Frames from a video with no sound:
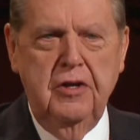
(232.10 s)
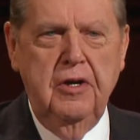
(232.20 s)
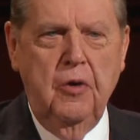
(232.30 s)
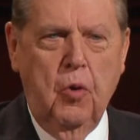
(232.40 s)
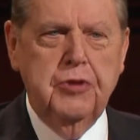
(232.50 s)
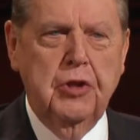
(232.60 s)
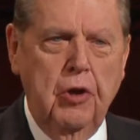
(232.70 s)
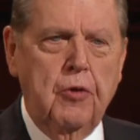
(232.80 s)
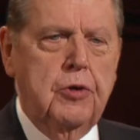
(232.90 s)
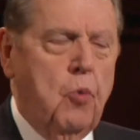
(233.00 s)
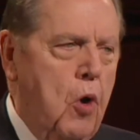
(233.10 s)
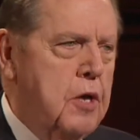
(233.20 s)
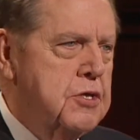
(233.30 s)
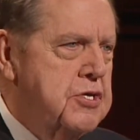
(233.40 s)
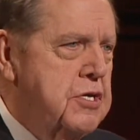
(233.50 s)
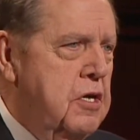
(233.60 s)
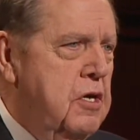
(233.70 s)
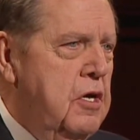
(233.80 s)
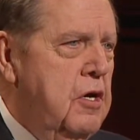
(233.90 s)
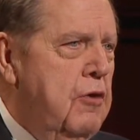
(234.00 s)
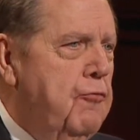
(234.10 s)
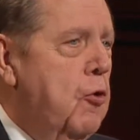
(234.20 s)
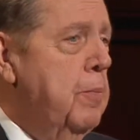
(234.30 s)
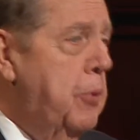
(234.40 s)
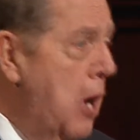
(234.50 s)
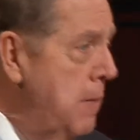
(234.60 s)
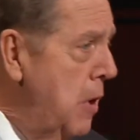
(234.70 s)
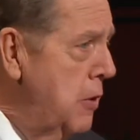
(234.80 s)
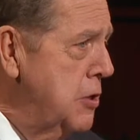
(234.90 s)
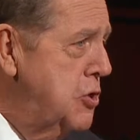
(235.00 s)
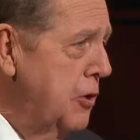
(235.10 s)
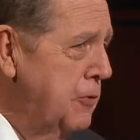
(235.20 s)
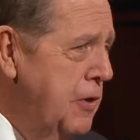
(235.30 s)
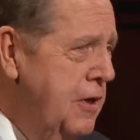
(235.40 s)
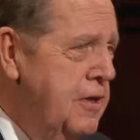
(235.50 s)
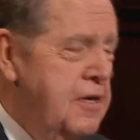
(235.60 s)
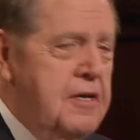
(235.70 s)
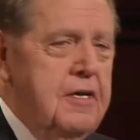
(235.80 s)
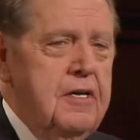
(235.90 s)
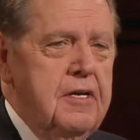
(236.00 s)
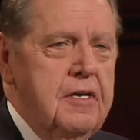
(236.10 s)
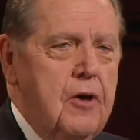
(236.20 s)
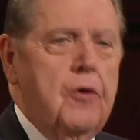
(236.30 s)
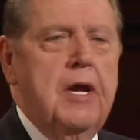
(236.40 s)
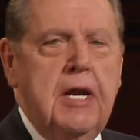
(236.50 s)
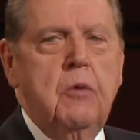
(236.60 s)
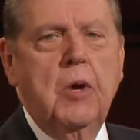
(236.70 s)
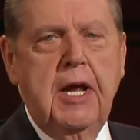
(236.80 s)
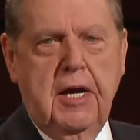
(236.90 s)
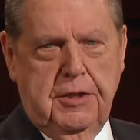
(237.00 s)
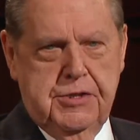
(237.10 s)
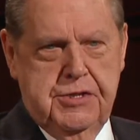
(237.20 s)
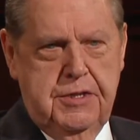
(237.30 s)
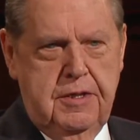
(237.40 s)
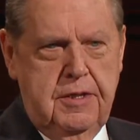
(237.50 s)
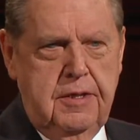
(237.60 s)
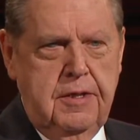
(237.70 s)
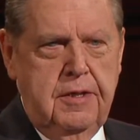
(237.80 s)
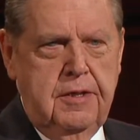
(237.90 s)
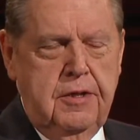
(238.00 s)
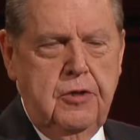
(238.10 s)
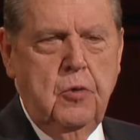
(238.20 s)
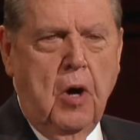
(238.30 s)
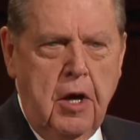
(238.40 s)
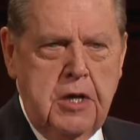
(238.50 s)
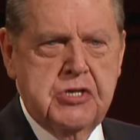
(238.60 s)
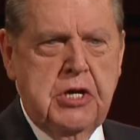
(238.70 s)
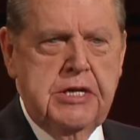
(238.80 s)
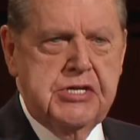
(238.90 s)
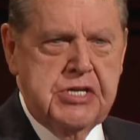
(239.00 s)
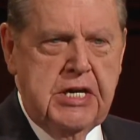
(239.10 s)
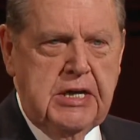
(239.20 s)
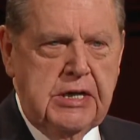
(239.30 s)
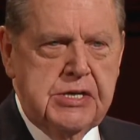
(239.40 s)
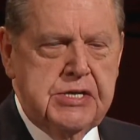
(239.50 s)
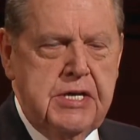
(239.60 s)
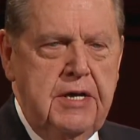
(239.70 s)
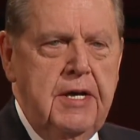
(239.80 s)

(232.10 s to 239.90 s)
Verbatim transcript: Das wünscht sich der Herr nämlich nicht für ein PV-Kind oder jeden anderen, der von ganzem Herzen singt,